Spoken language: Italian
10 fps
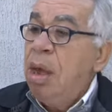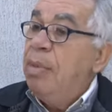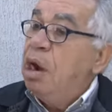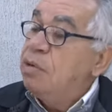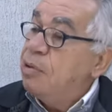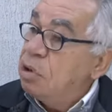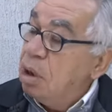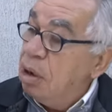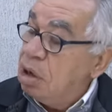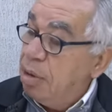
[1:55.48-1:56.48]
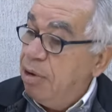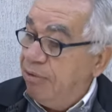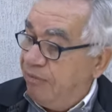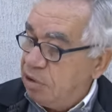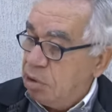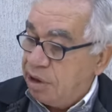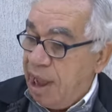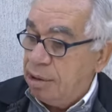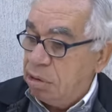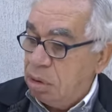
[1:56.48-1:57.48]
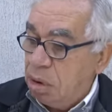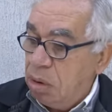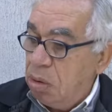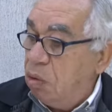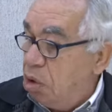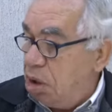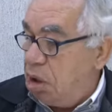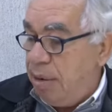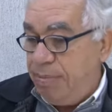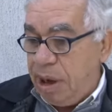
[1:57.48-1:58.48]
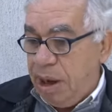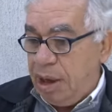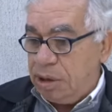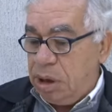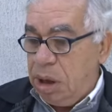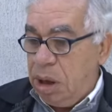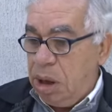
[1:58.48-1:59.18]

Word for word: ma ha risposto a una cosa che mi ha offeso tanto, uno degli impiegati.